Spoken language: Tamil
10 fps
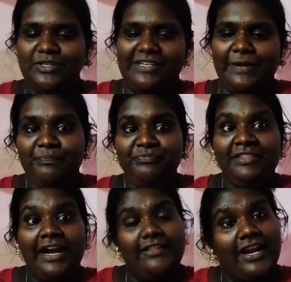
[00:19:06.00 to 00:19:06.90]
சொல்லிட்டு
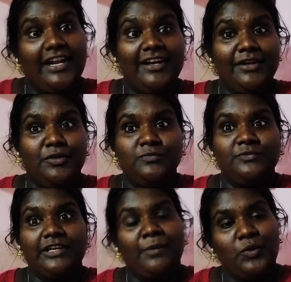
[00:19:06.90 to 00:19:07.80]
அது அழகாக இருக்கும்
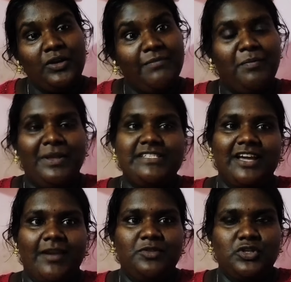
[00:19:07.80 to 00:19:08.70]
நமக்குள்ளேயே நம்ம
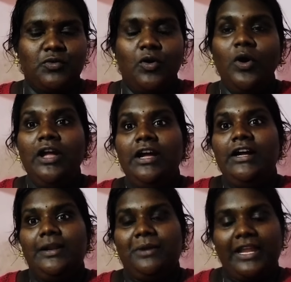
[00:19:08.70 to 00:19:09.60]
பேசிக்க ஆரம்பிச்சிருவோம்
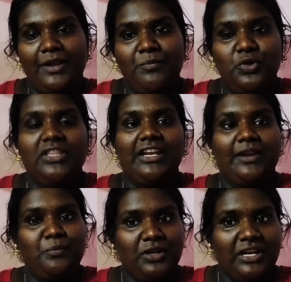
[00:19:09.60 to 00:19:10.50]
நமக்கு என்ன பிடிக்குது என்ன
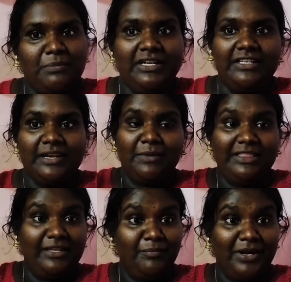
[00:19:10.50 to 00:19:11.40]
பிடிக்கல அப்படின்றத நம்மளே
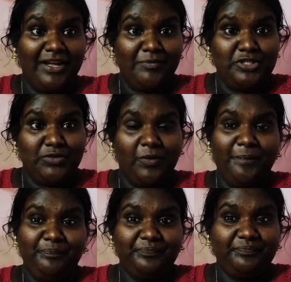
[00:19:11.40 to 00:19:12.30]
திங்க் பண்ண ஆரம்பிச்சிருவோம்
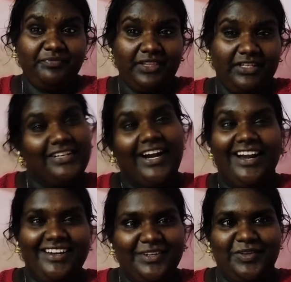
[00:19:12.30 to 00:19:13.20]

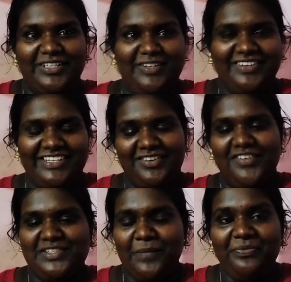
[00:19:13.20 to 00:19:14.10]
அழகாக இருக்கும் அந்த அந்த ஒரு
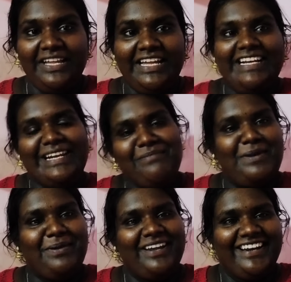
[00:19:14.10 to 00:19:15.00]
விஷயம் ட்ரை
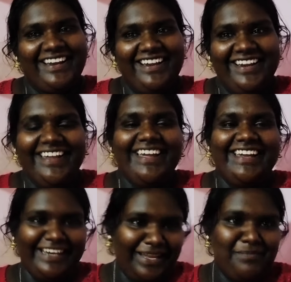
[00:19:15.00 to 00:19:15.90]
பண்ணி பாருங்கள்
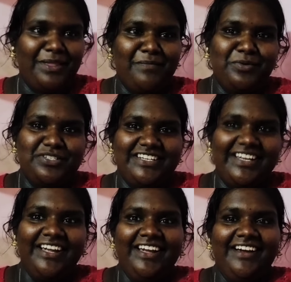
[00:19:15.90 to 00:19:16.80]
இன்றைக்கி இப்படி தான் போச்சு
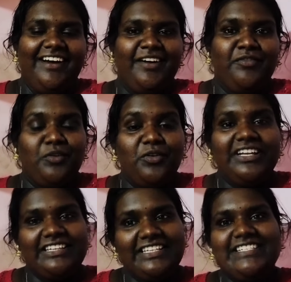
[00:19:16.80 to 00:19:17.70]
ஃபோன்
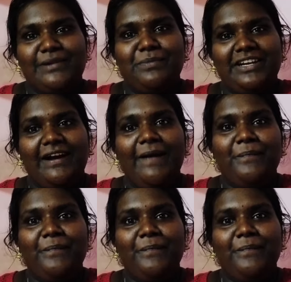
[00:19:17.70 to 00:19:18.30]
இருந்துச்சு அப்படின்னா